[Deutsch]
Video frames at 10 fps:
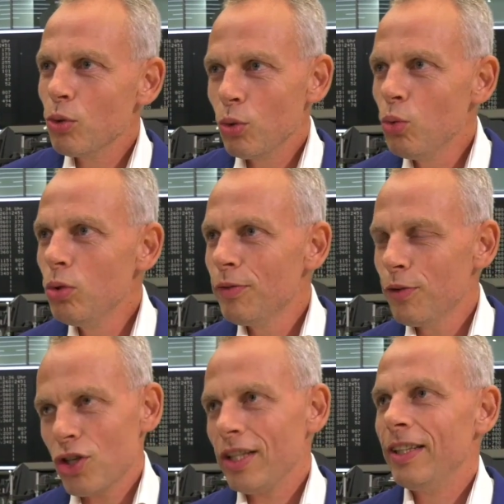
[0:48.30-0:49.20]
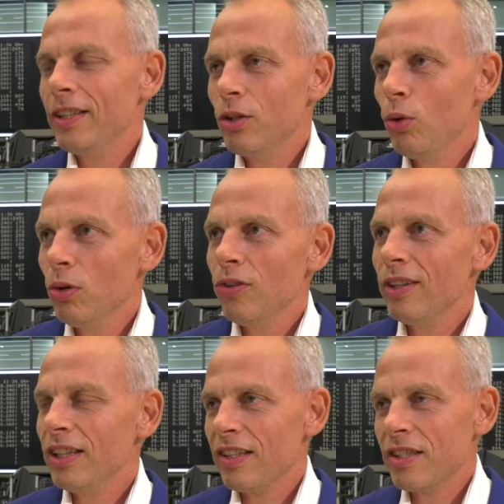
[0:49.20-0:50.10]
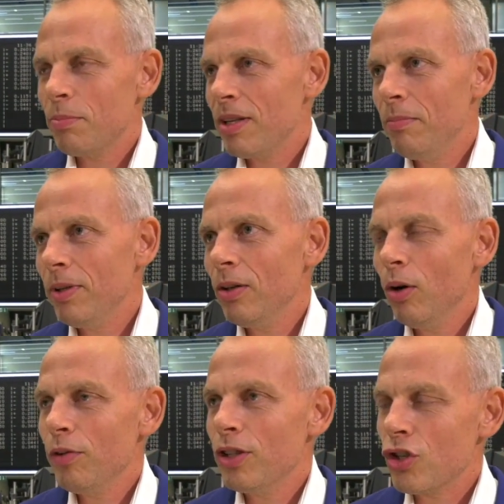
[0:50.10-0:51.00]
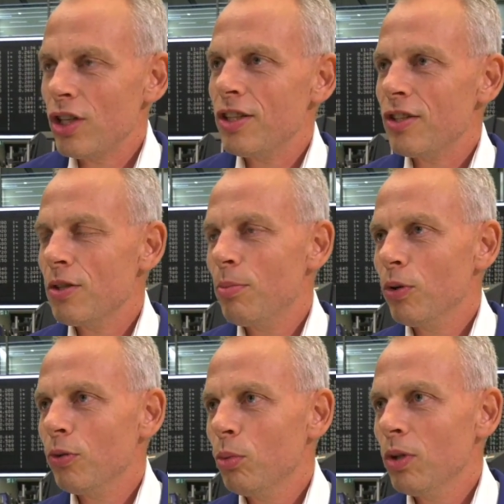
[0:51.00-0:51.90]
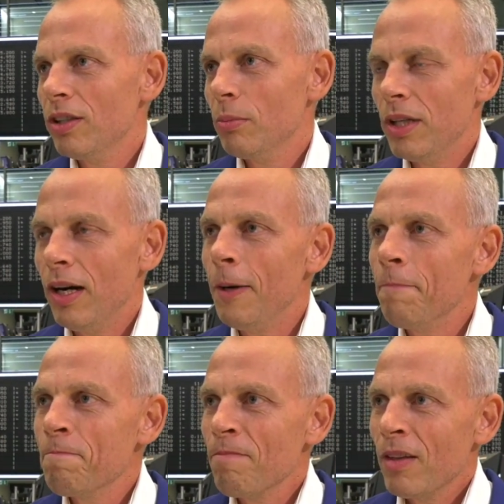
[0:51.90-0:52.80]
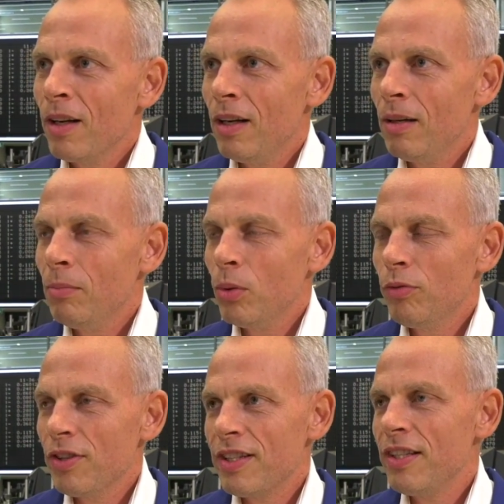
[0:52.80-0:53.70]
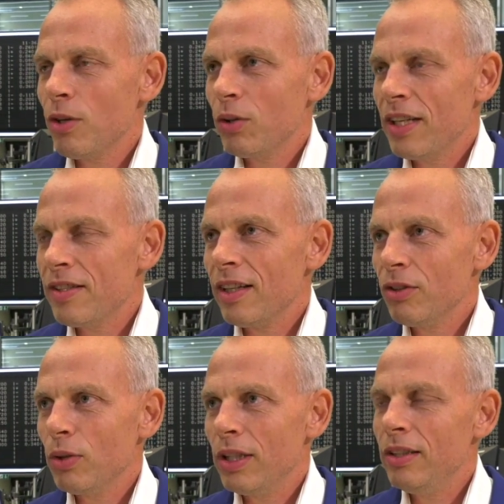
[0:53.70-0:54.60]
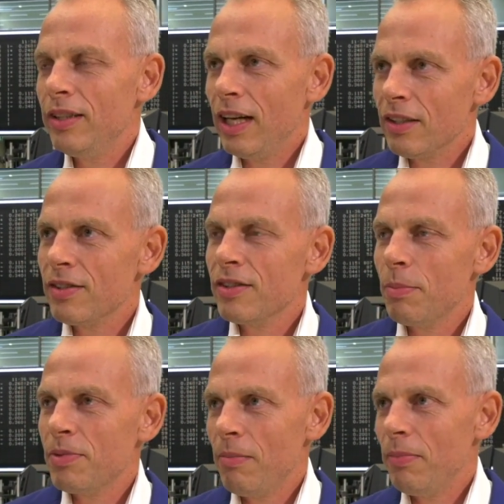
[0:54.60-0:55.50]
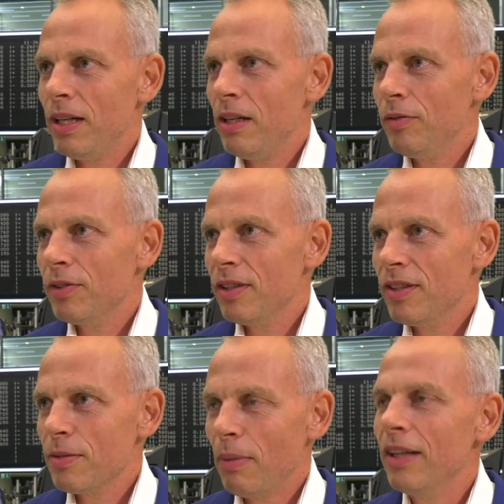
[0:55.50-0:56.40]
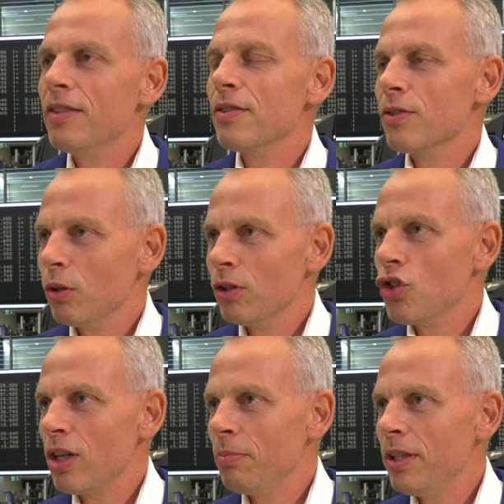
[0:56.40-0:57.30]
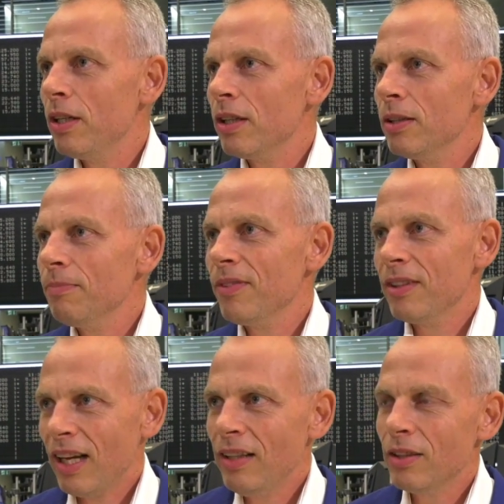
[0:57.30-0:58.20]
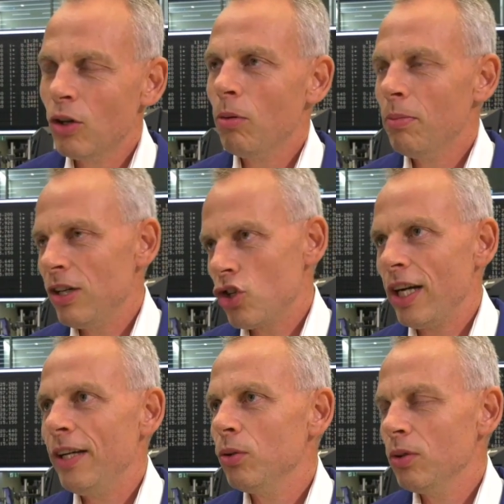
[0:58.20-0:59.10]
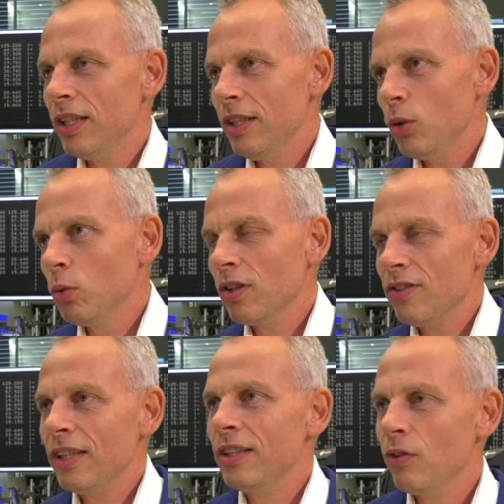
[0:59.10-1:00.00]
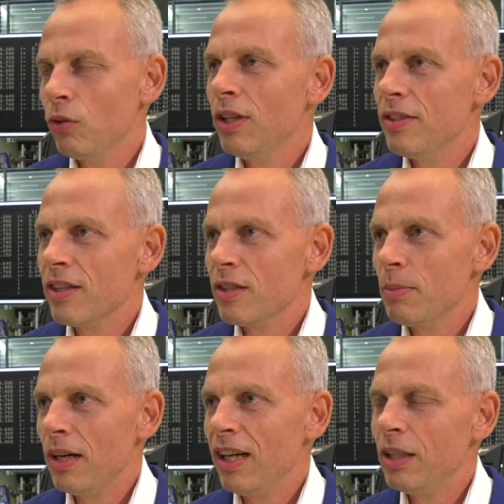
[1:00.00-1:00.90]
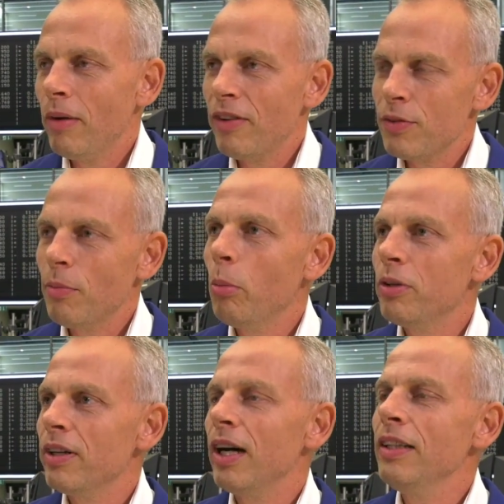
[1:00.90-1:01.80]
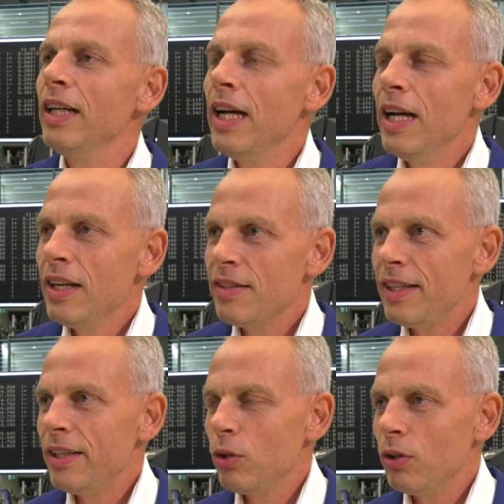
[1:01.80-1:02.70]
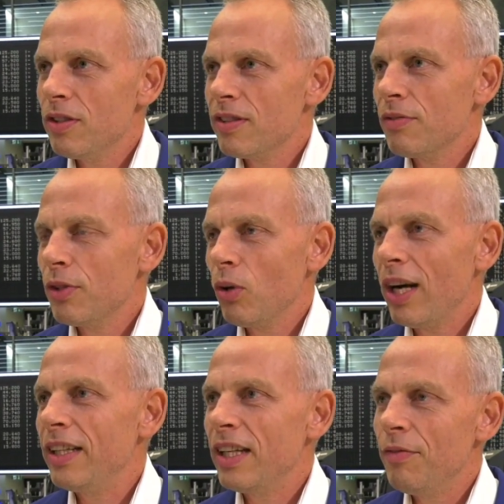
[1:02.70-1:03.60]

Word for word: so gut für steigende Kurse. Ja, der September häufig der schlechteste Börsenmonat im Jahr. Ähm, und wir sehen es auch jetzt aktuell. Die erste Septemberhälfte ist meistens noch die stabilere. Dann kommen Entscheidungen in die Unterseite zunächst erstmal rein. Aber was wir momentan sehen können, ist, dass wir doch eine